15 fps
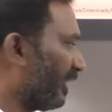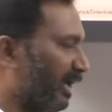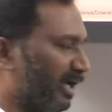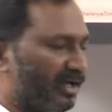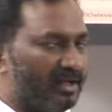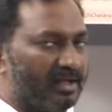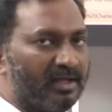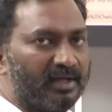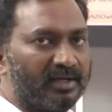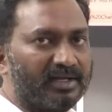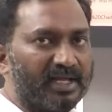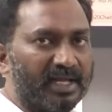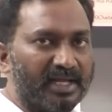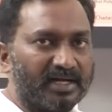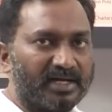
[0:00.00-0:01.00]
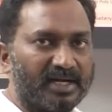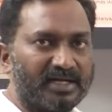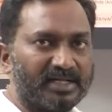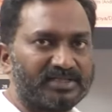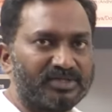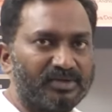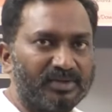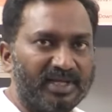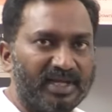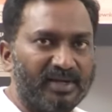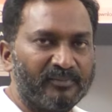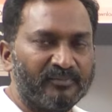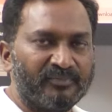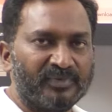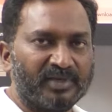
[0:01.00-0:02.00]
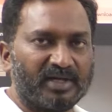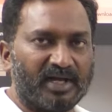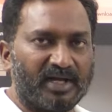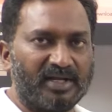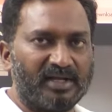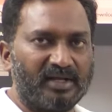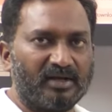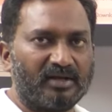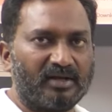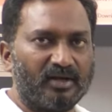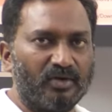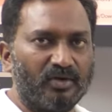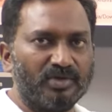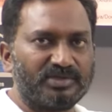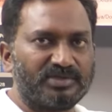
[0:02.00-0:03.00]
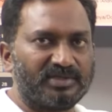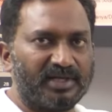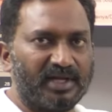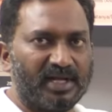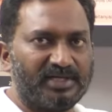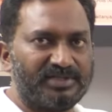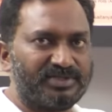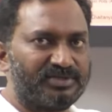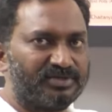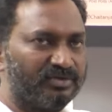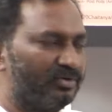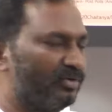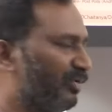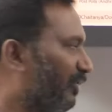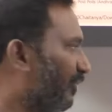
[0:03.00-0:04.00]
కూడా క్లీన్ కంటెస్ట్ ఉంది కానీ క్లోజ్ ఎడ్జ్ టు